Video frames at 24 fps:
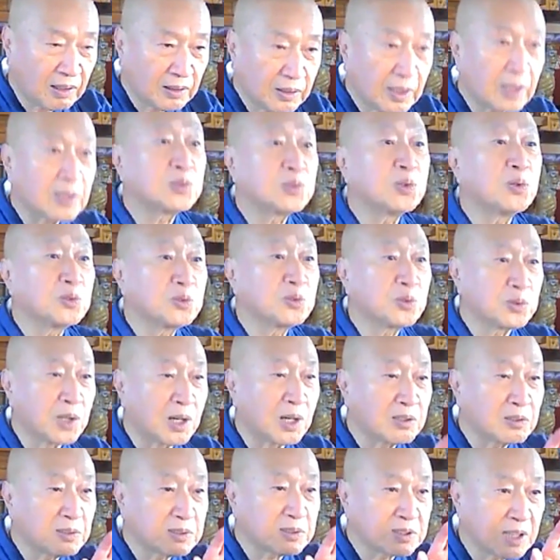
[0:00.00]
なんかそういうこと
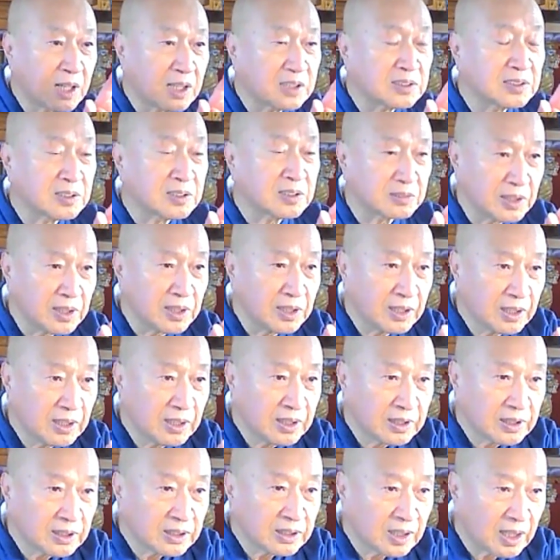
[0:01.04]
やるらしいですね。
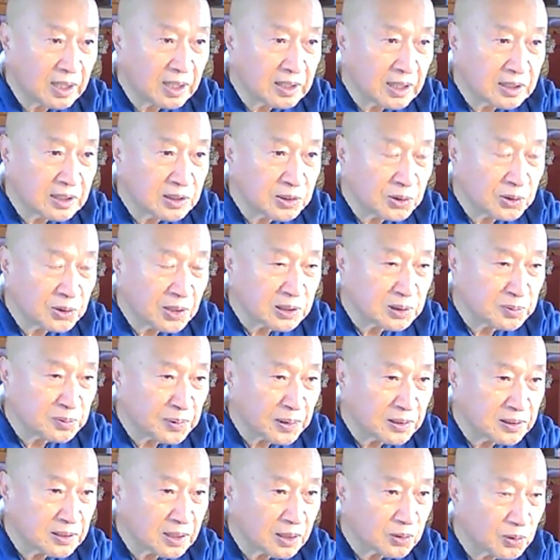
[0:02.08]
左足を出し
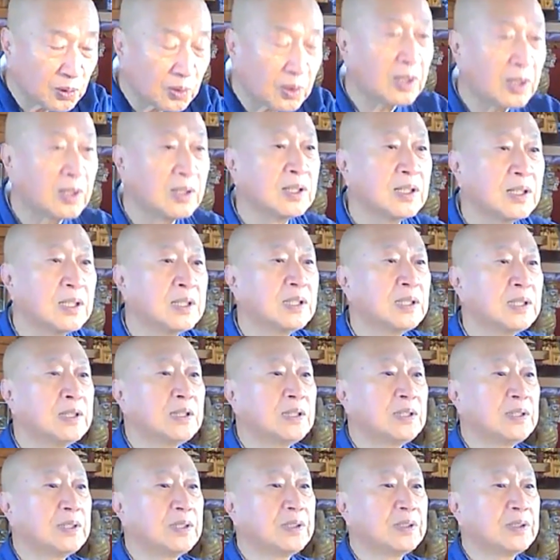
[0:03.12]
ましたとか。
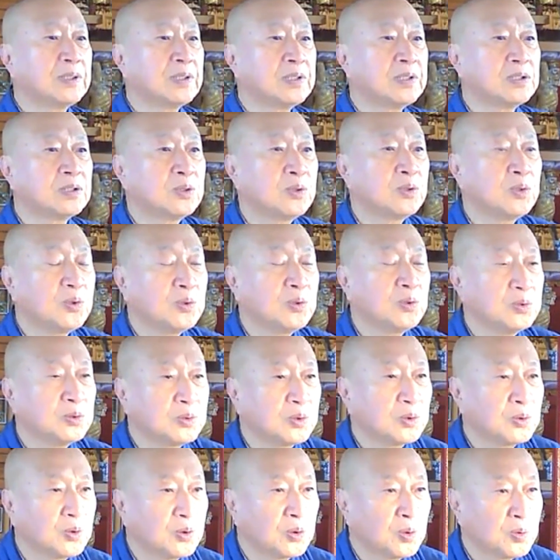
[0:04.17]
で、そういう
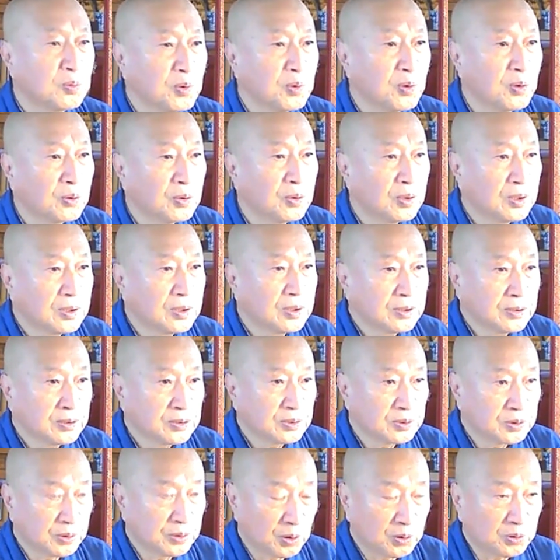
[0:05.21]
ところも
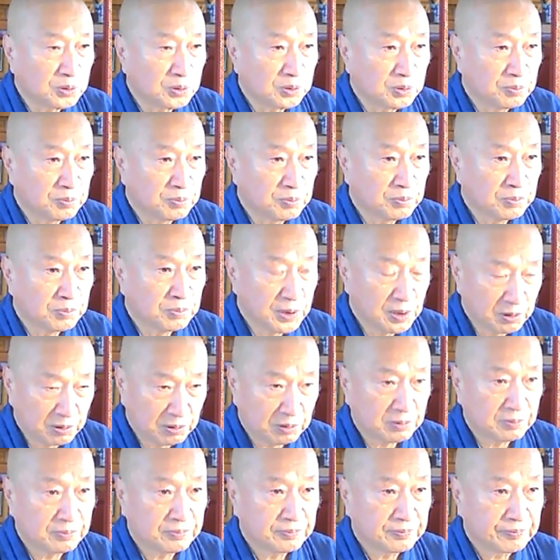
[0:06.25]
よく見
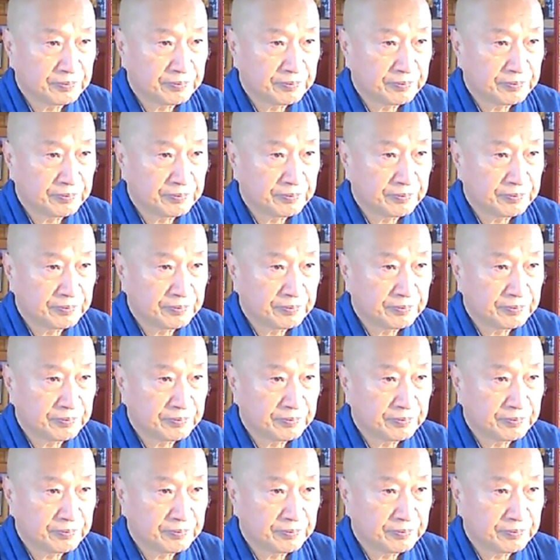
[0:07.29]
る。